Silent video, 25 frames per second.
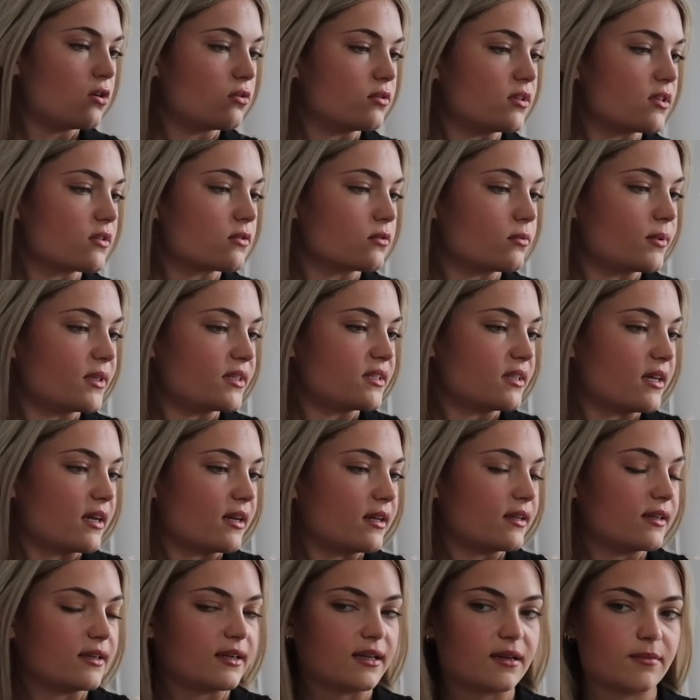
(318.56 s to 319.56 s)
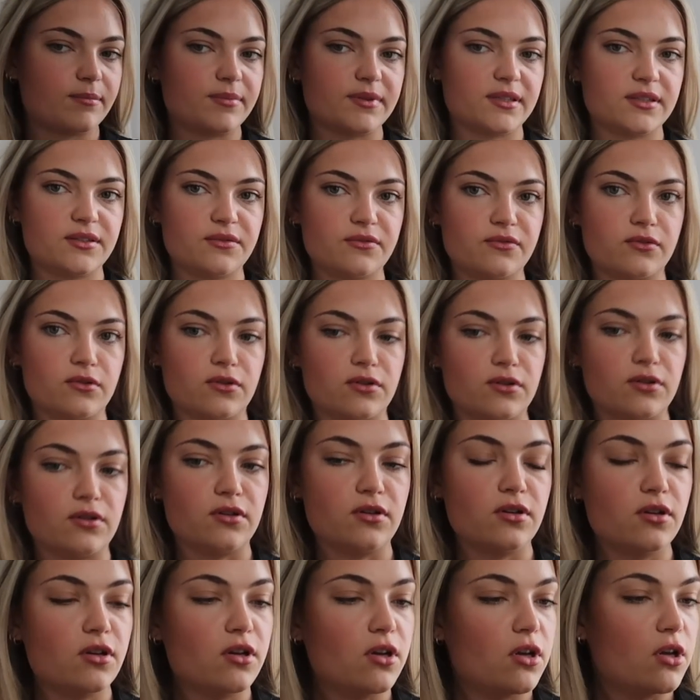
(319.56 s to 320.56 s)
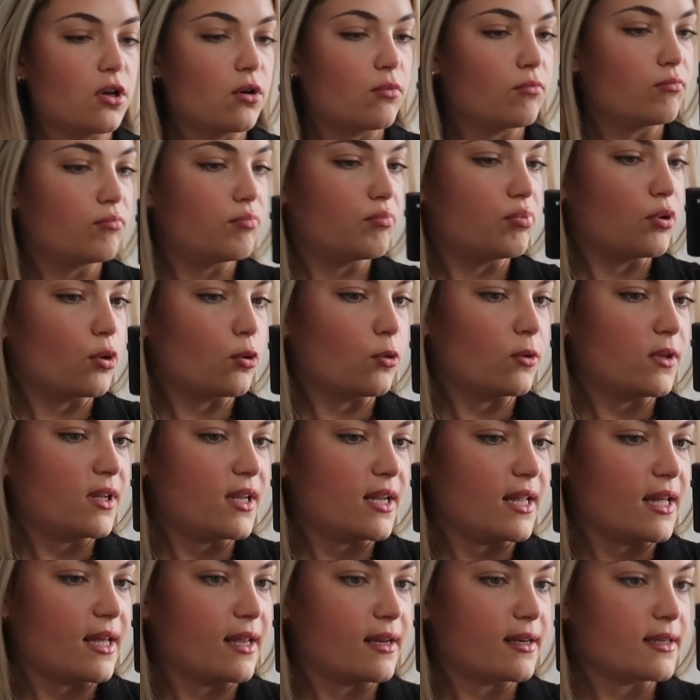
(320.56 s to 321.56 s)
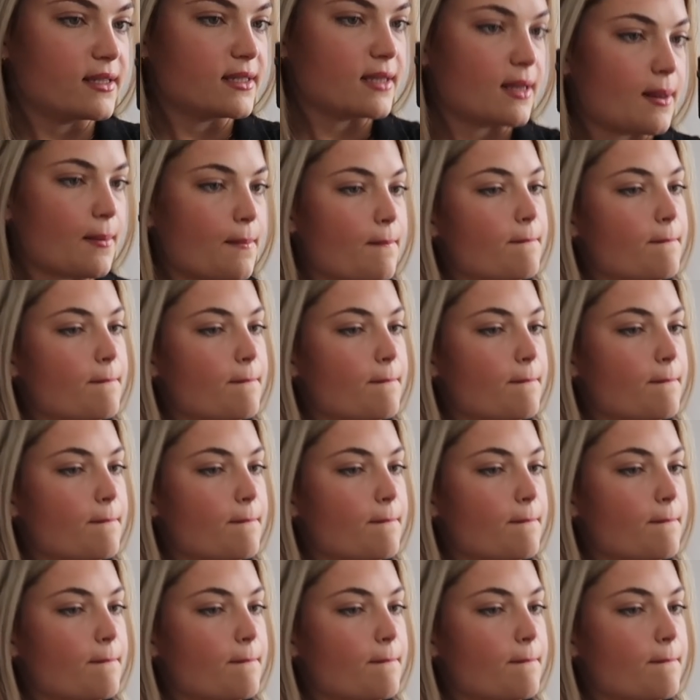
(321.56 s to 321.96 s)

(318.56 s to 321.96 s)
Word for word: Und das Oberteil habe ich von Pull and